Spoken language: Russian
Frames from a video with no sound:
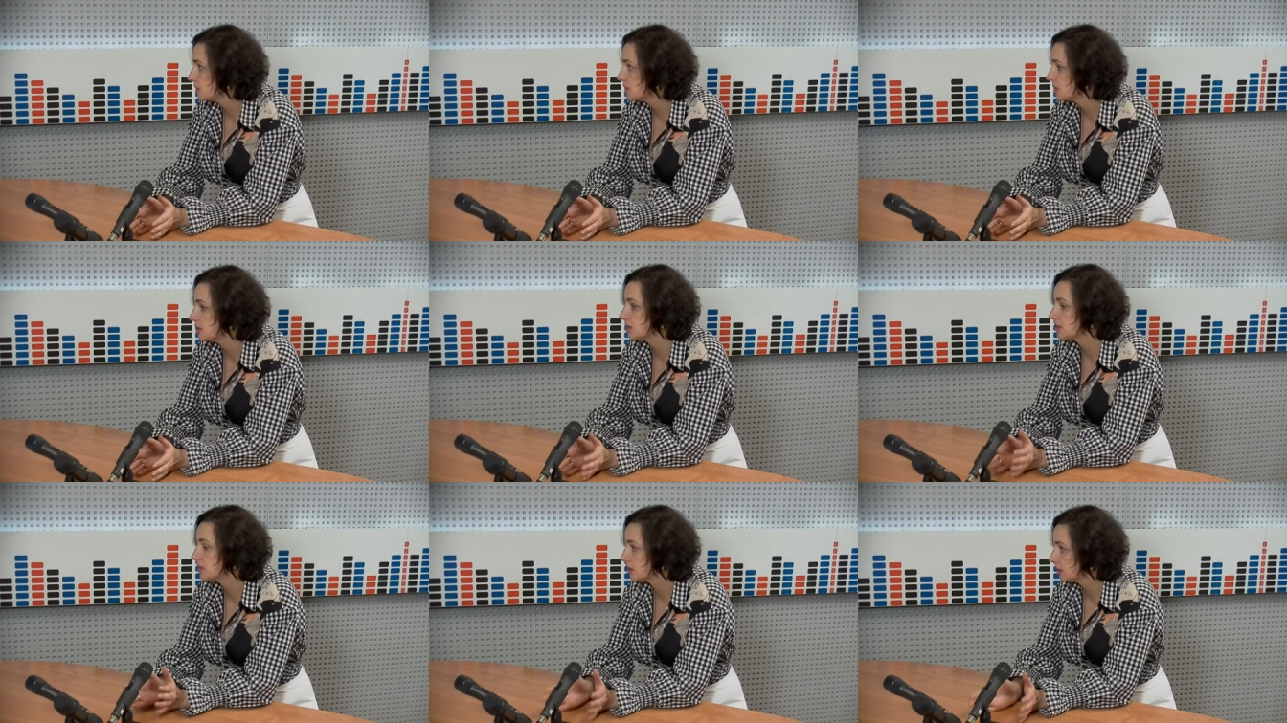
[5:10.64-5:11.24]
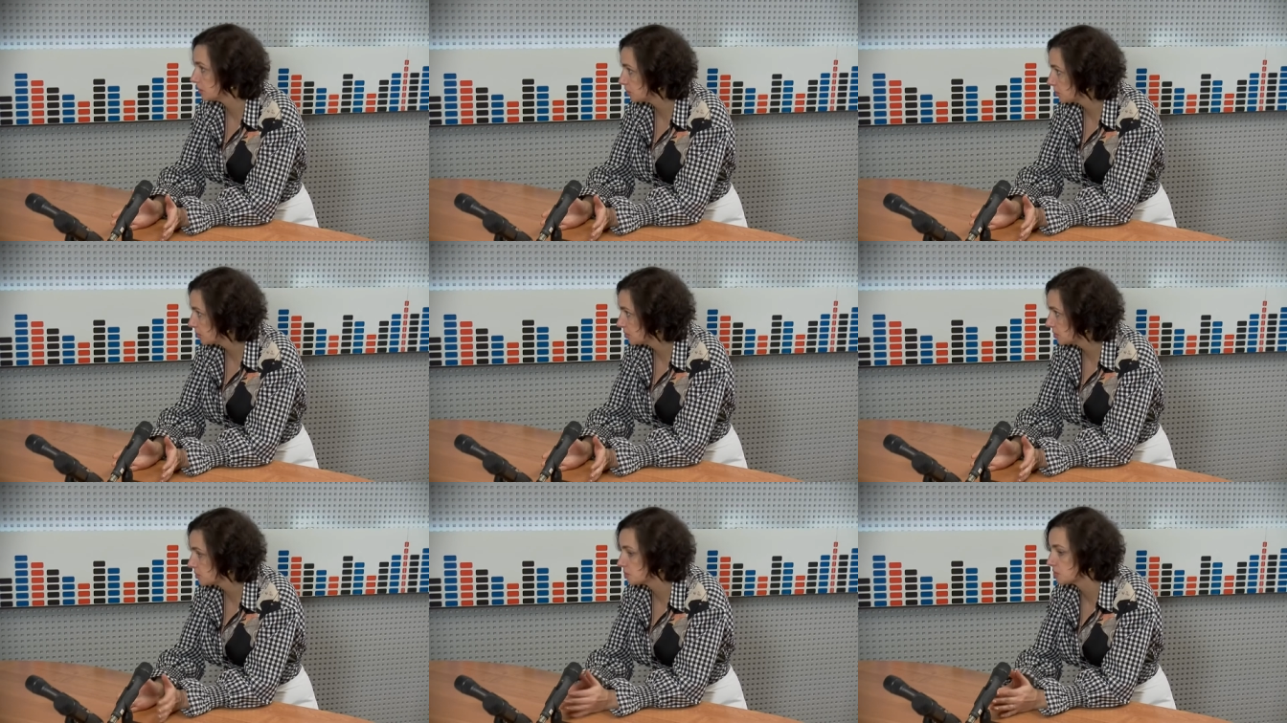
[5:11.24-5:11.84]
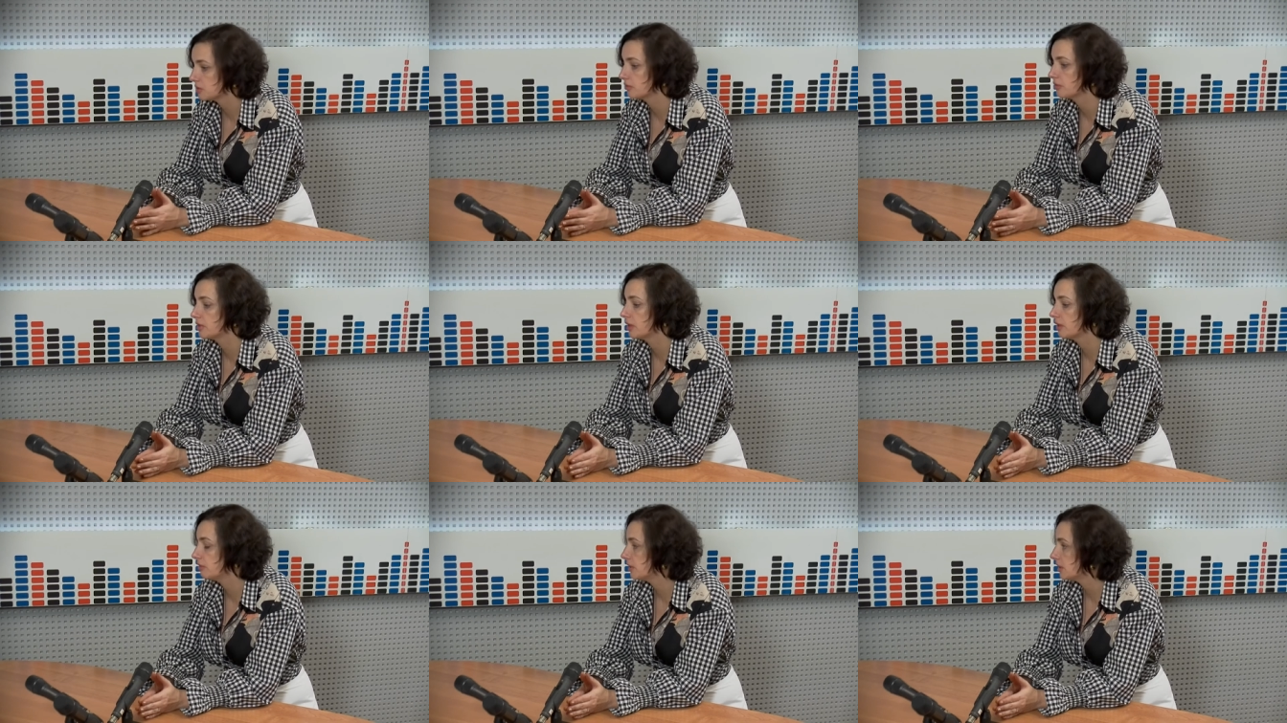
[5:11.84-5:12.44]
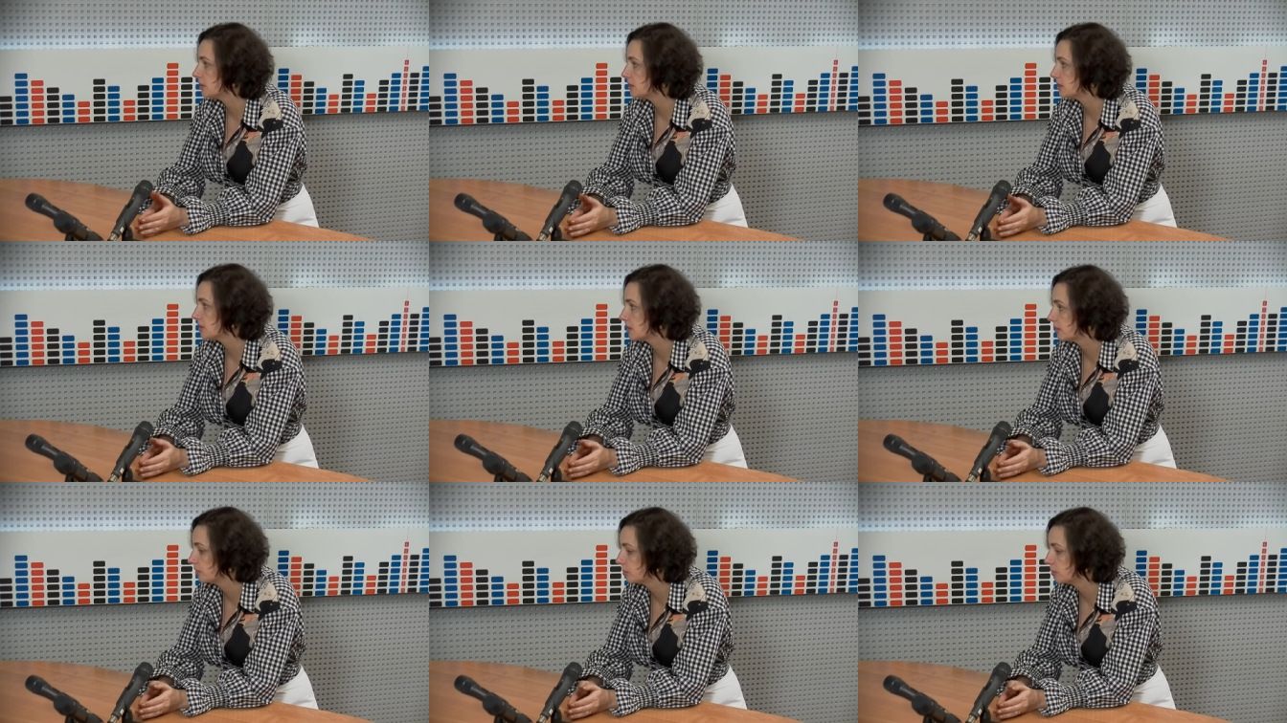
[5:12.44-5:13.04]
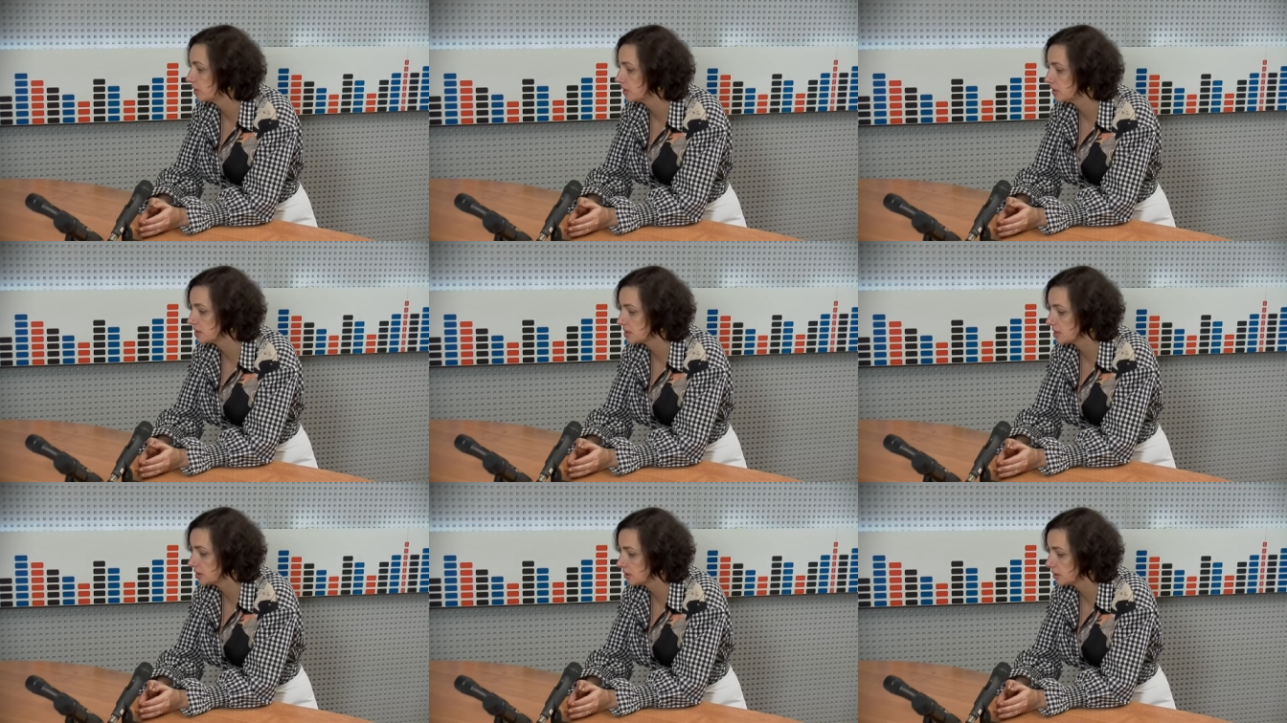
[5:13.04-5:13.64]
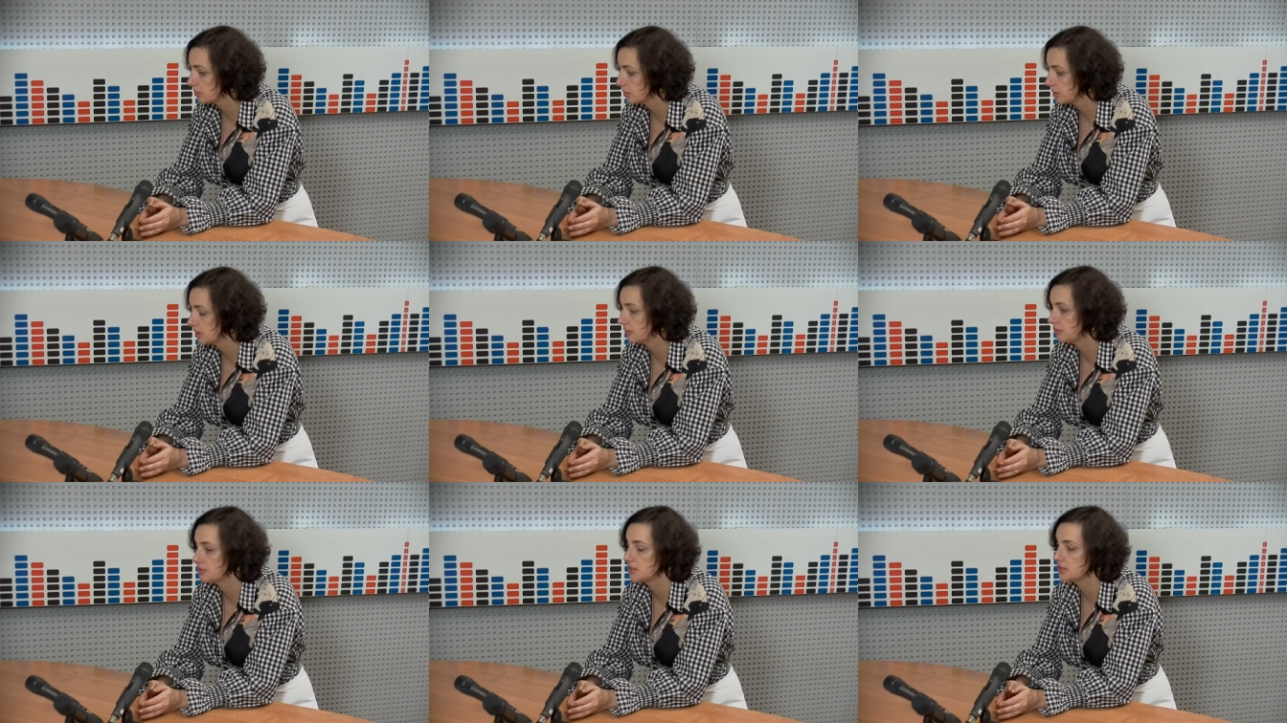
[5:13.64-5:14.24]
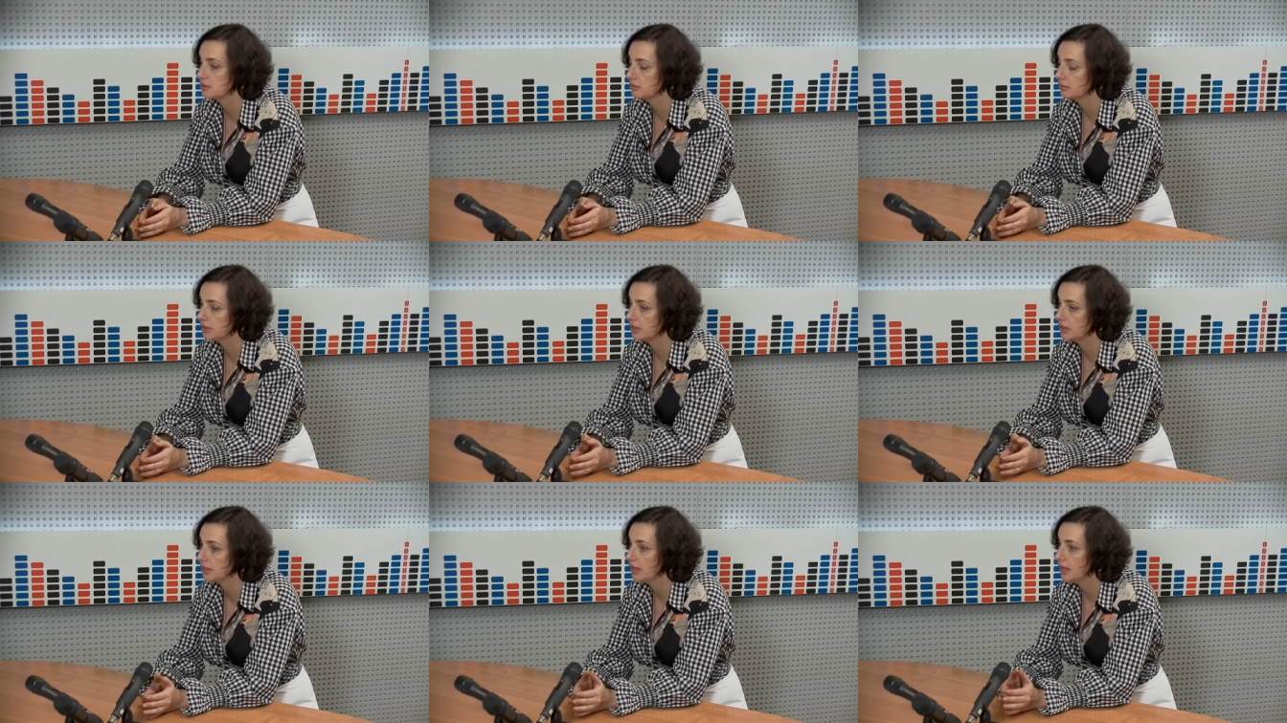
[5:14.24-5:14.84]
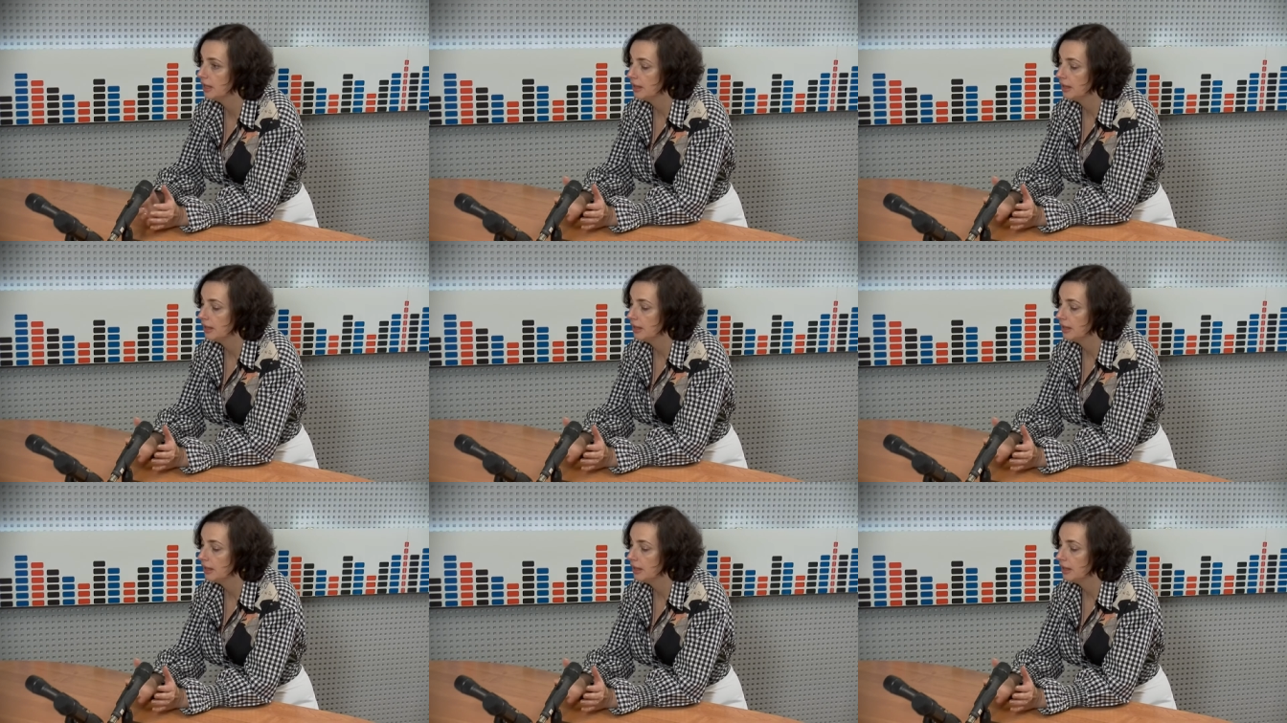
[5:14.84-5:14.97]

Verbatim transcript: сердце», которое, собственно говоря, является основным организатором кинофестиваля.